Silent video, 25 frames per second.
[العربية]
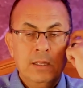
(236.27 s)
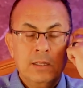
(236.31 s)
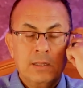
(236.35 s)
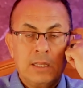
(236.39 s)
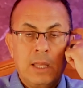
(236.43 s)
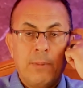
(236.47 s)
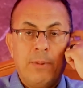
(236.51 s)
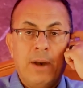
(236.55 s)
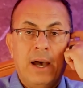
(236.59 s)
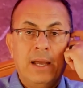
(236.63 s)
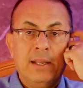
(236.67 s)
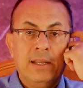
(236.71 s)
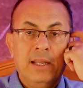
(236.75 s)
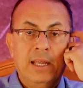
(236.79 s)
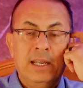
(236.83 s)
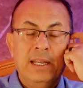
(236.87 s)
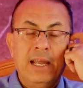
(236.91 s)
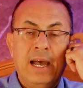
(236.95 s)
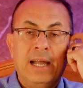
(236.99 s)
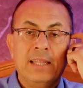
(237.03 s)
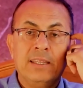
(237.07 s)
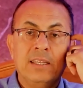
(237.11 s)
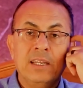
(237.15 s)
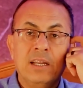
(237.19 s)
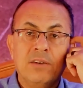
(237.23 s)
طبعا احنا
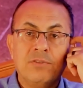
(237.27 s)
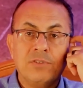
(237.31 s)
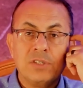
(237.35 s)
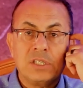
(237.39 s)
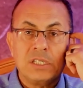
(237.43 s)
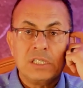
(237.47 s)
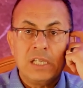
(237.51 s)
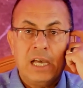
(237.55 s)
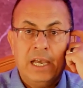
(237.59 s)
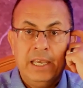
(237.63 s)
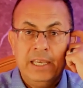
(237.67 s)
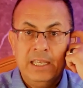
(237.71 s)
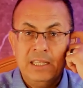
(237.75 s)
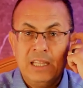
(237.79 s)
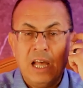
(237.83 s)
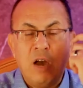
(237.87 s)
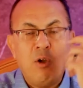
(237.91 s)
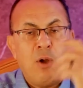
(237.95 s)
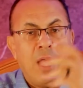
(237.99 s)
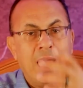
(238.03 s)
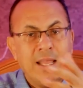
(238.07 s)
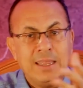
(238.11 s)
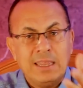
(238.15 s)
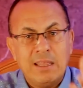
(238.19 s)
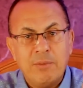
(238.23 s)
عندنا في الصعيد او
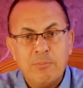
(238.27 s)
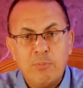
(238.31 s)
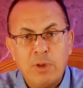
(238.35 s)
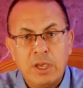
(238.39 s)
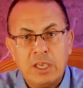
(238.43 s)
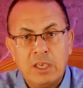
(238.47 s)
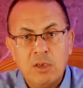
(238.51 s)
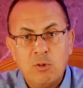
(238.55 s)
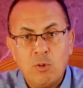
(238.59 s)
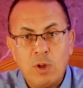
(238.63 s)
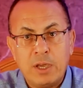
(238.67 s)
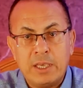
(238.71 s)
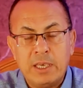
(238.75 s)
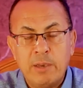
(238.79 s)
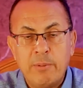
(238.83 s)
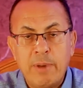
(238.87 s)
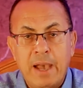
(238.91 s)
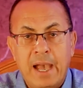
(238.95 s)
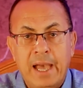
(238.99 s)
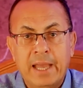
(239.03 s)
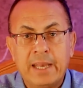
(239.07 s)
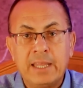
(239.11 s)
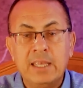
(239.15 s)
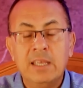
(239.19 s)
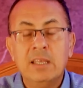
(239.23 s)
حتى باكي واكي
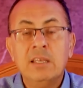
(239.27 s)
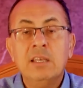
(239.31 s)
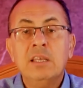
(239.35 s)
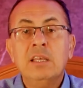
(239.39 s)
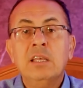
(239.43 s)
بحري